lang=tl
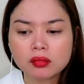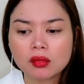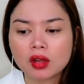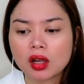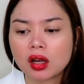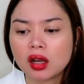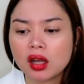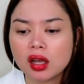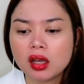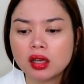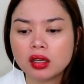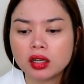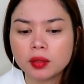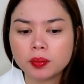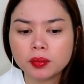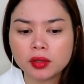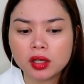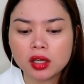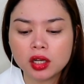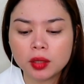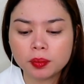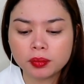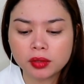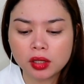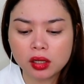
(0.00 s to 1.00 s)
Kaya hirap na
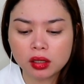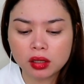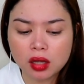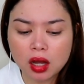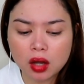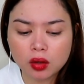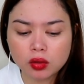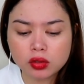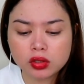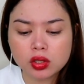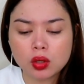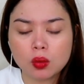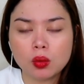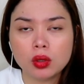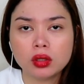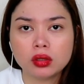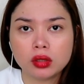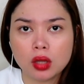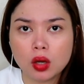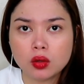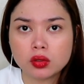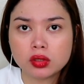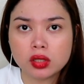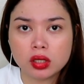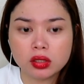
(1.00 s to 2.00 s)
hirap talaga ako sa
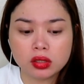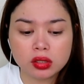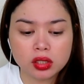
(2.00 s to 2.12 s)
1,000